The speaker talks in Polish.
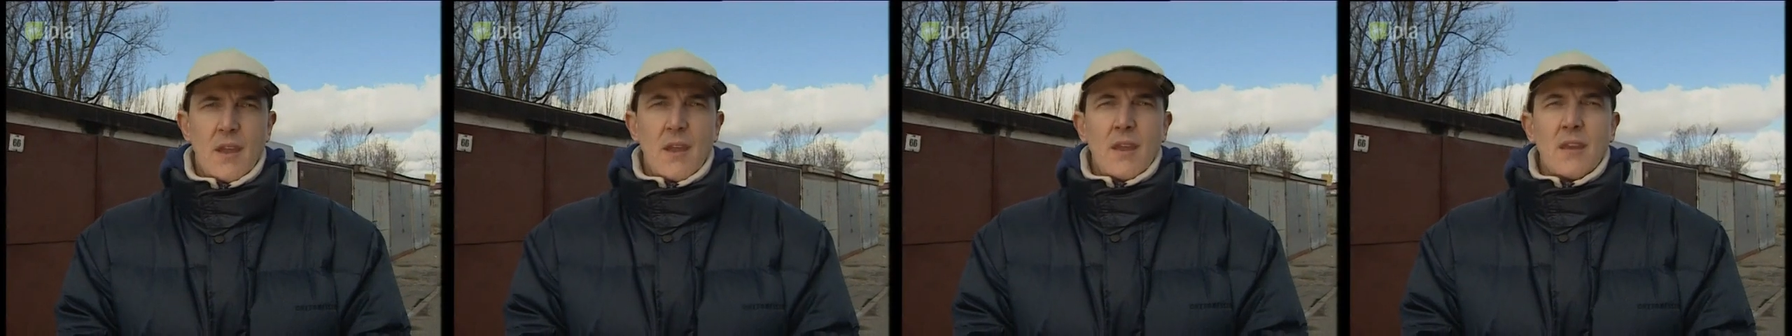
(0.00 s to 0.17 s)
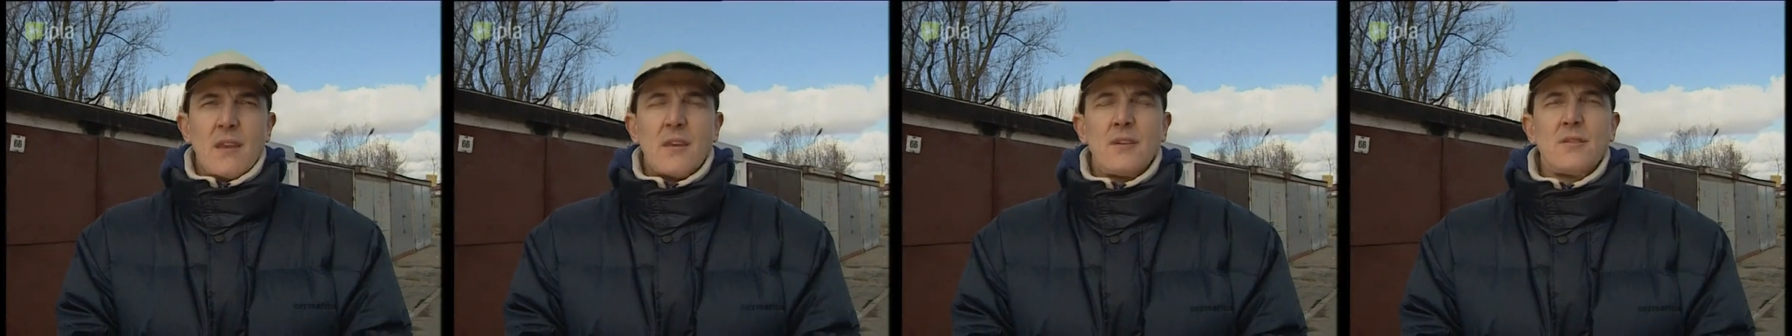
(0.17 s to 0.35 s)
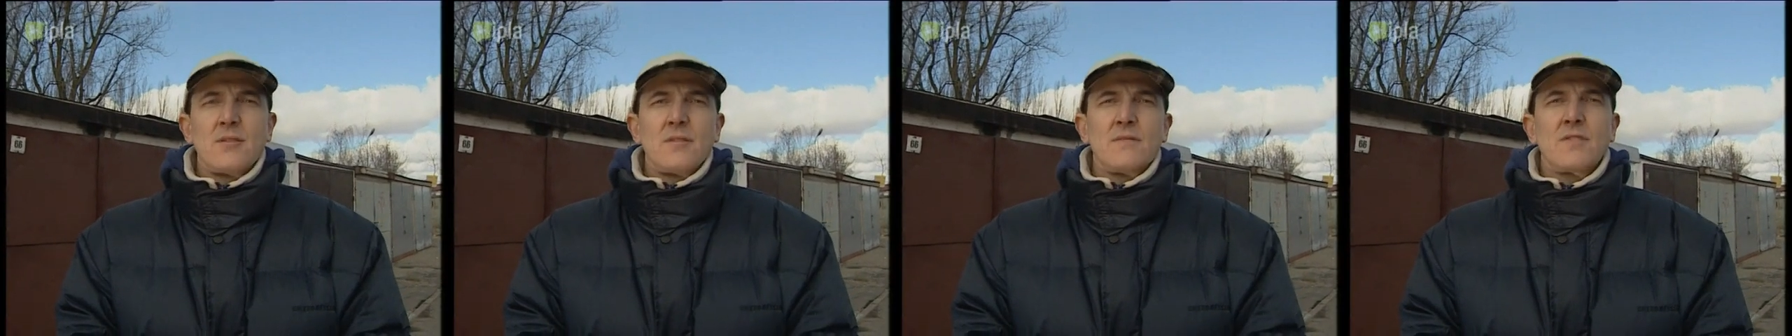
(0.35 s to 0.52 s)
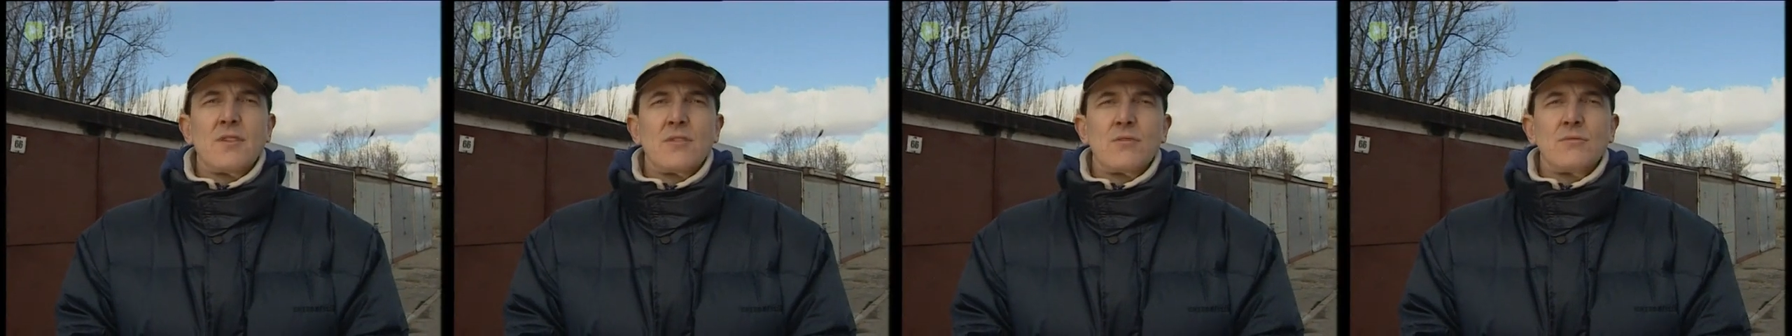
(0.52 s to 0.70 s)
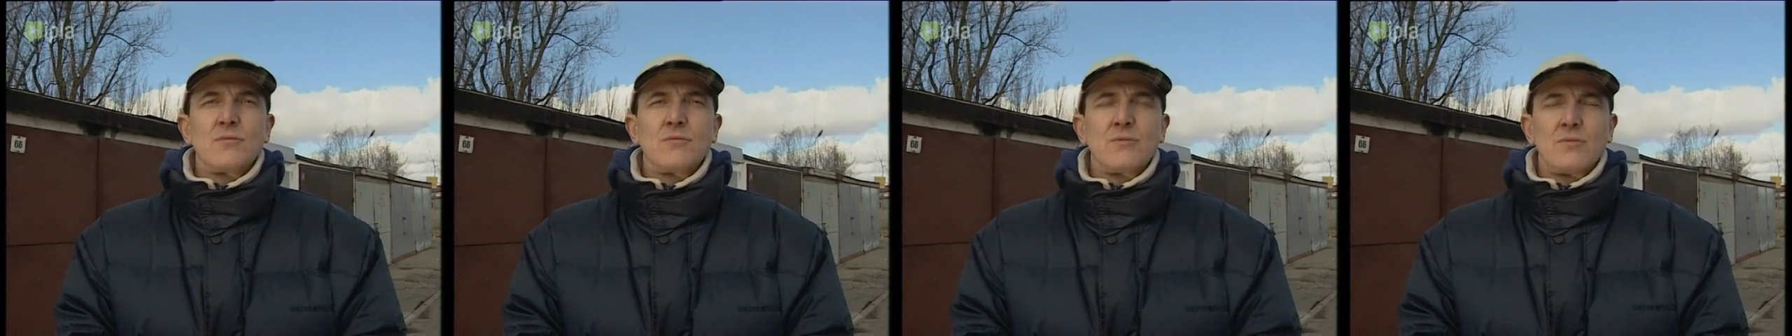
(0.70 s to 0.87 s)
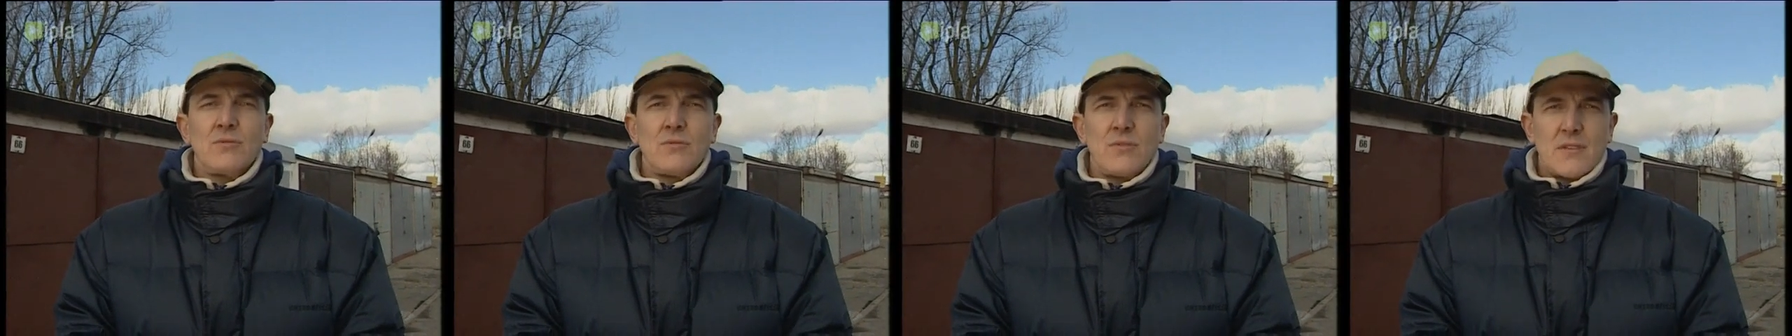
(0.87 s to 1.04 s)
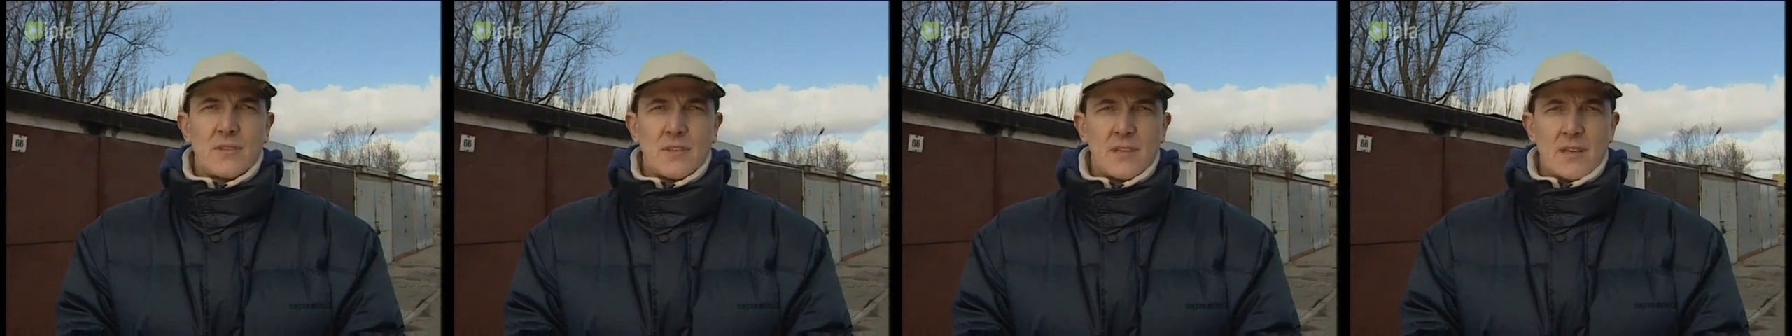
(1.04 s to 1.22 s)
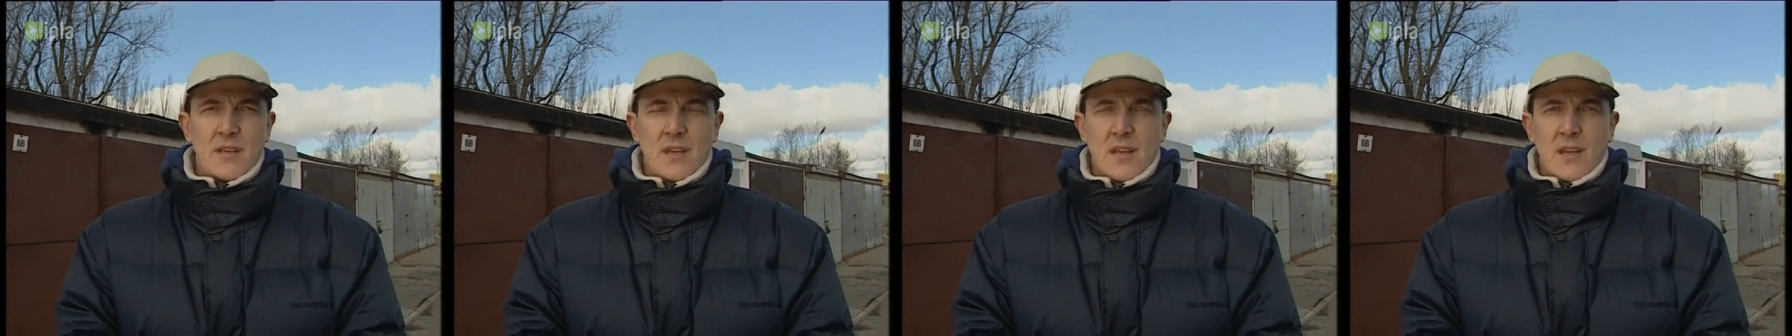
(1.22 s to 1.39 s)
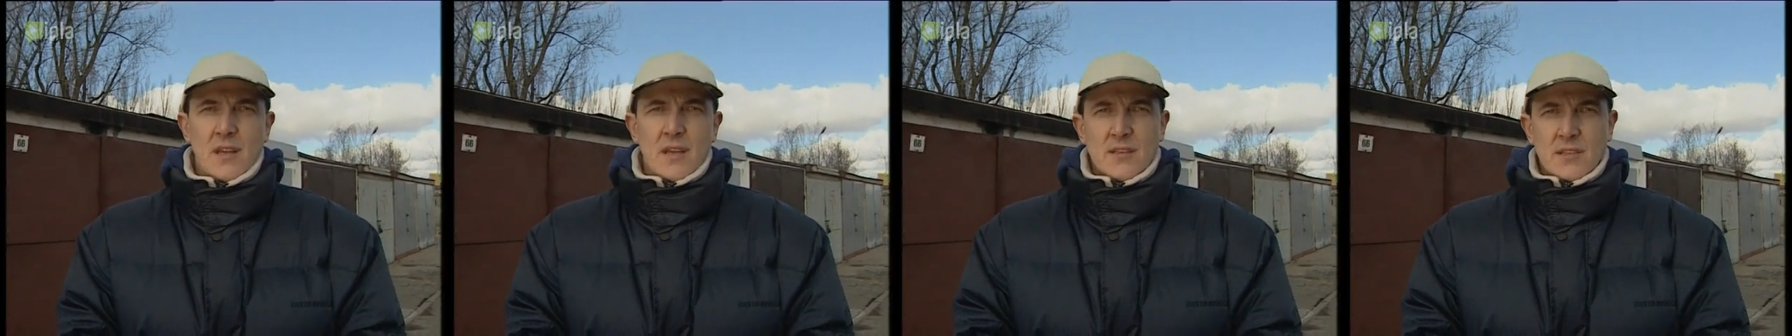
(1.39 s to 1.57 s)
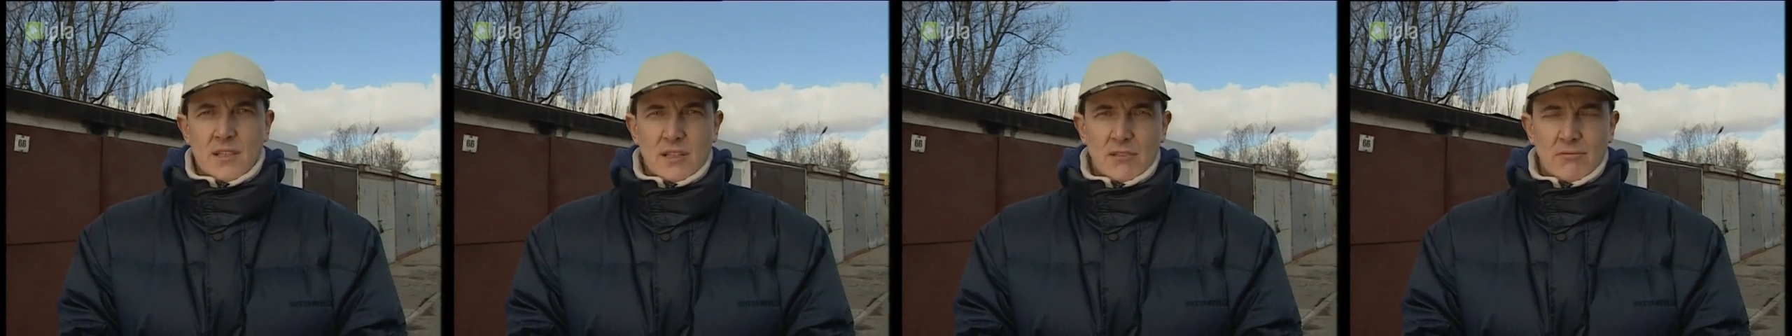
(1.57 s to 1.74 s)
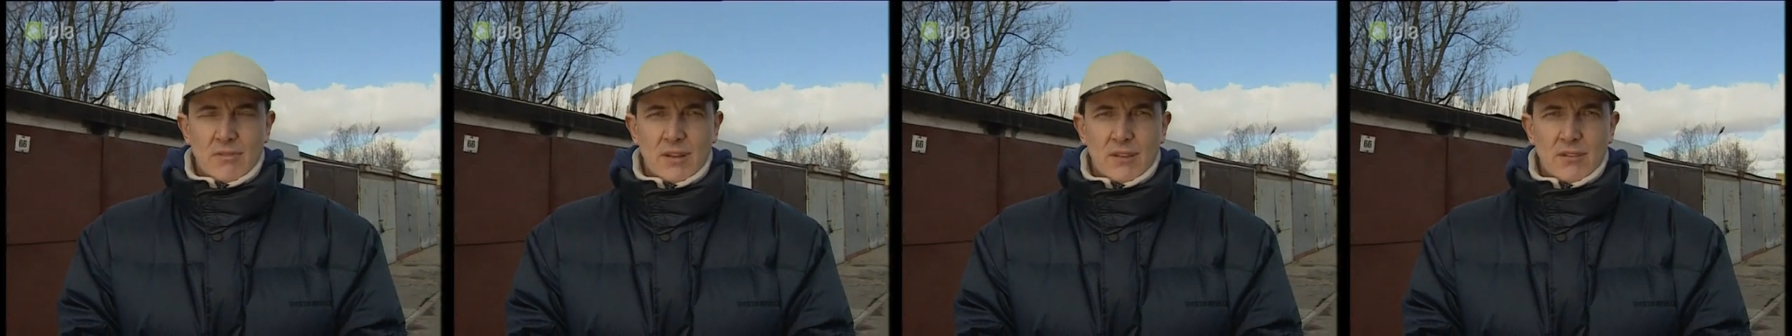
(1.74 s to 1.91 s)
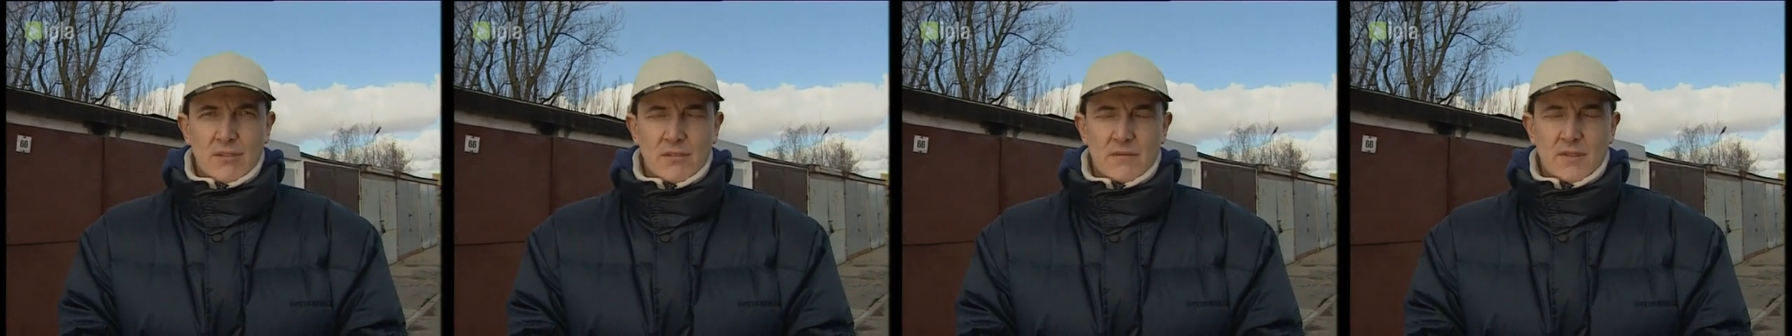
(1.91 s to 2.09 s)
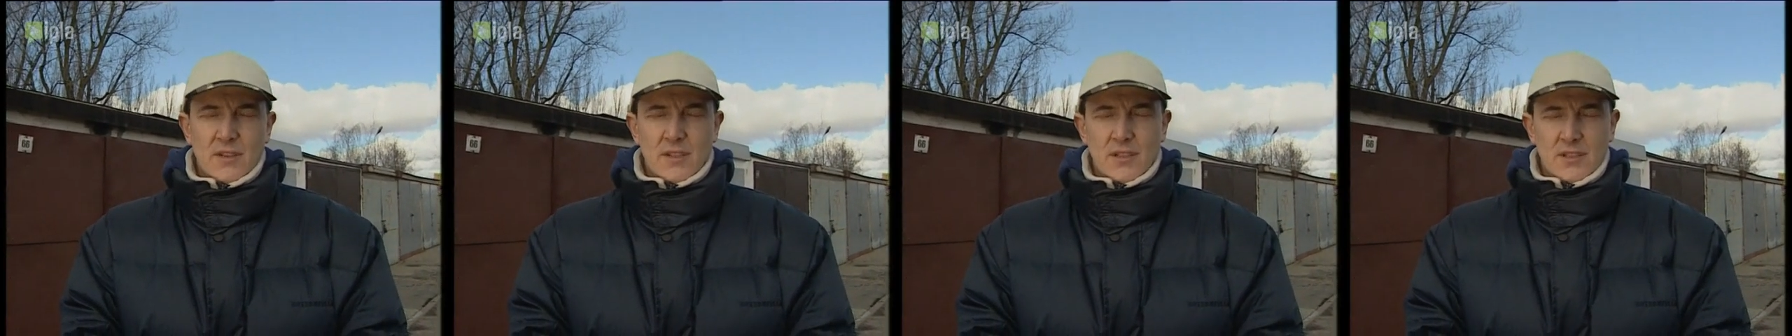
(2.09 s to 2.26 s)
Jedzie w kierunku ulicy Składowej,